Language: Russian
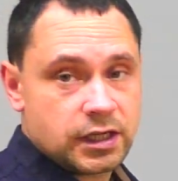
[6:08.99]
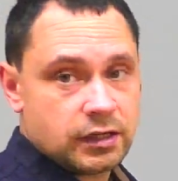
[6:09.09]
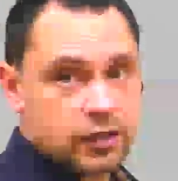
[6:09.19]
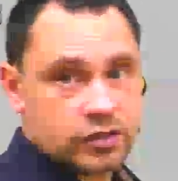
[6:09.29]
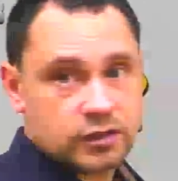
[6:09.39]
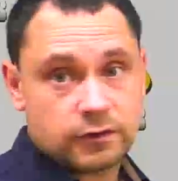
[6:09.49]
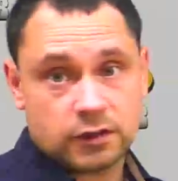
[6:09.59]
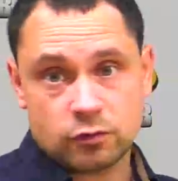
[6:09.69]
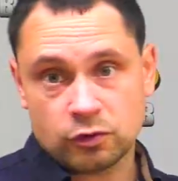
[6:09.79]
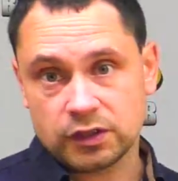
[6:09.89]
конечно,
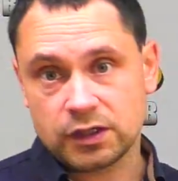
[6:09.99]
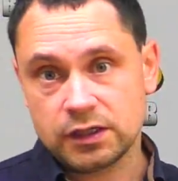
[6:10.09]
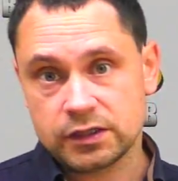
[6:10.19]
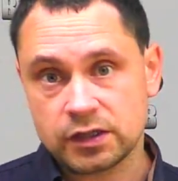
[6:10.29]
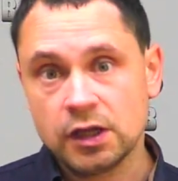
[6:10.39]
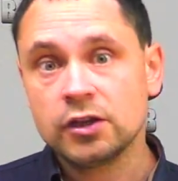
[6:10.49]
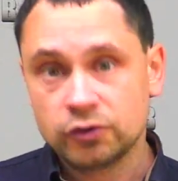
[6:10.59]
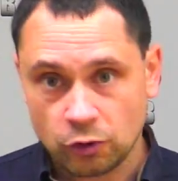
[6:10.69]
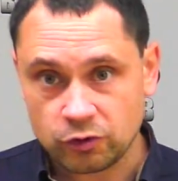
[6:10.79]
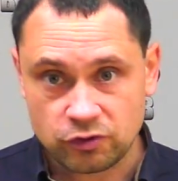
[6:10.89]
светодиодных линз
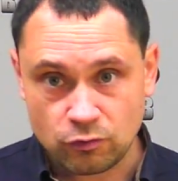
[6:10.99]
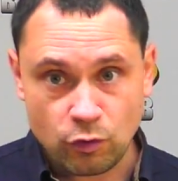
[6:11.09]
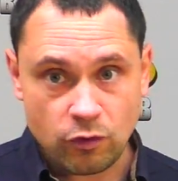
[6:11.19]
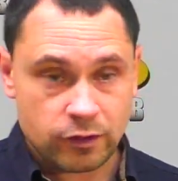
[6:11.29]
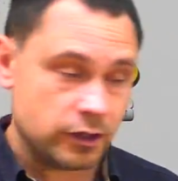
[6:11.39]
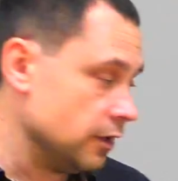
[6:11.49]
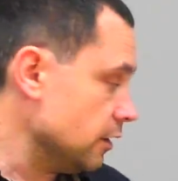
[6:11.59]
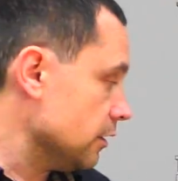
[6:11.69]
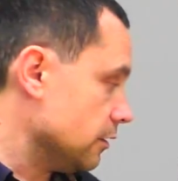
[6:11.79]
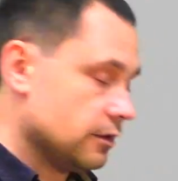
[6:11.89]
трехдюймовых,
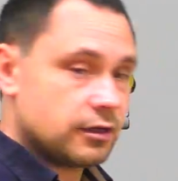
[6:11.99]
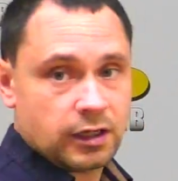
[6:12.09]
э,